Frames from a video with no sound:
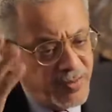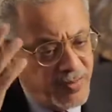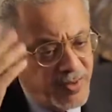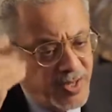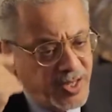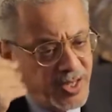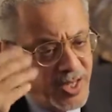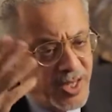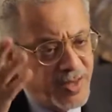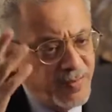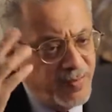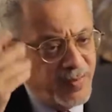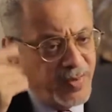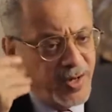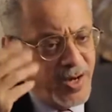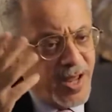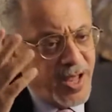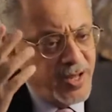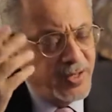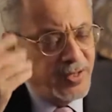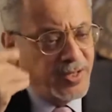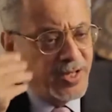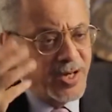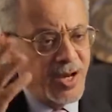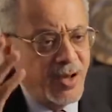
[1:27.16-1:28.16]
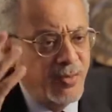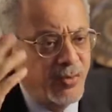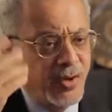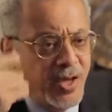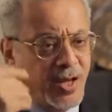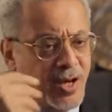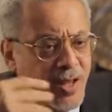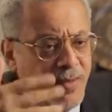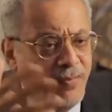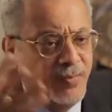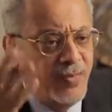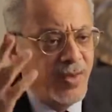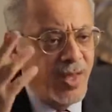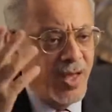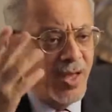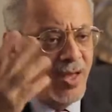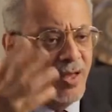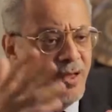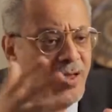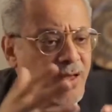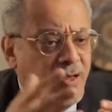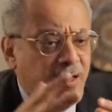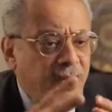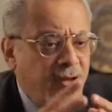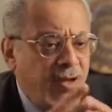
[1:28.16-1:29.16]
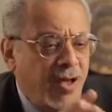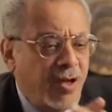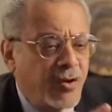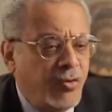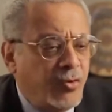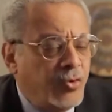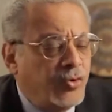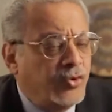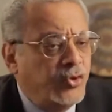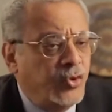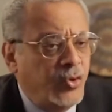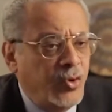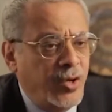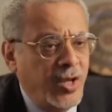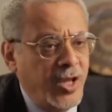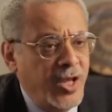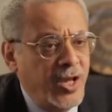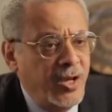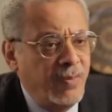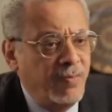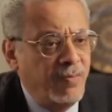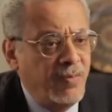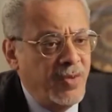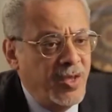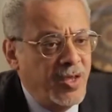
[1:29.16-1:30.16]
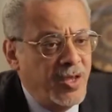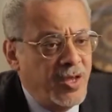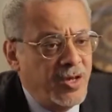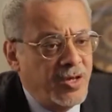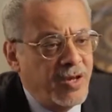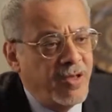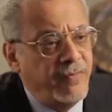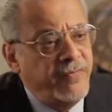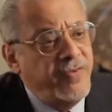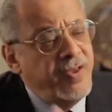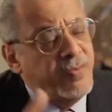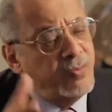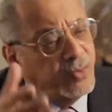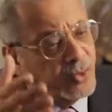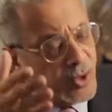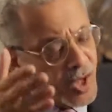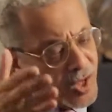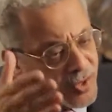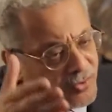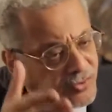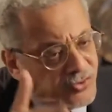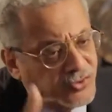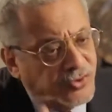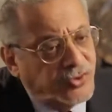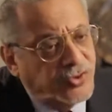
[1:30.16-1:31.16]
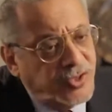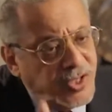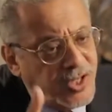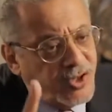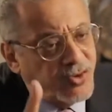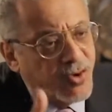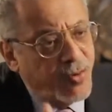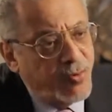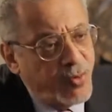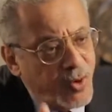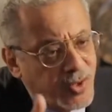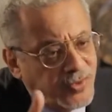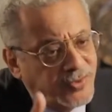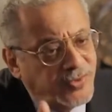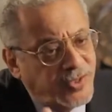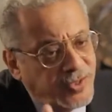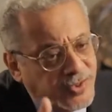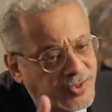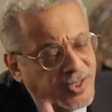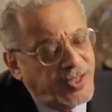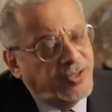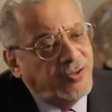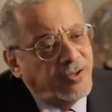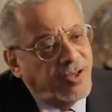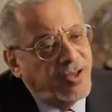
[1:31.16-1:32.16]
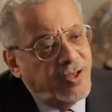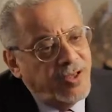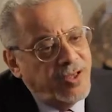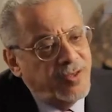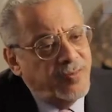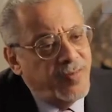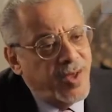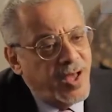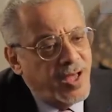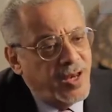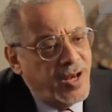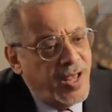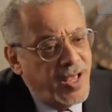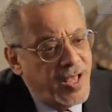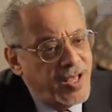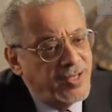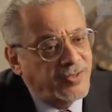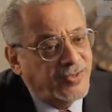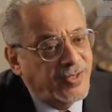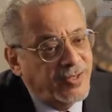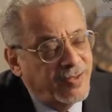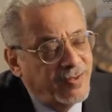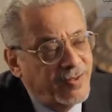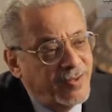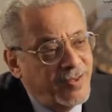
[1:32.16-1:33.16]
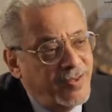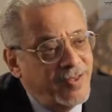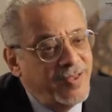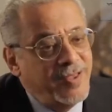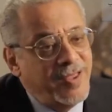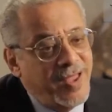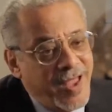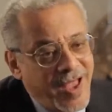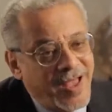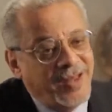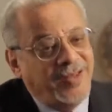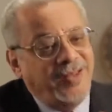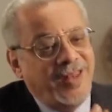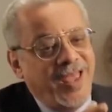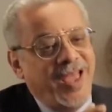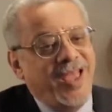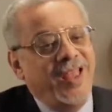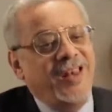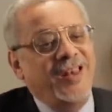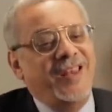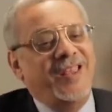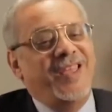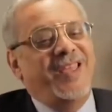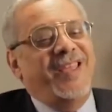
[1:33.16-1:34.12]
بنجيب من عندنا وكلامنا ينقصه العلم ده في متخصصين ومؤسسات قائمه على هذا حتى قال لي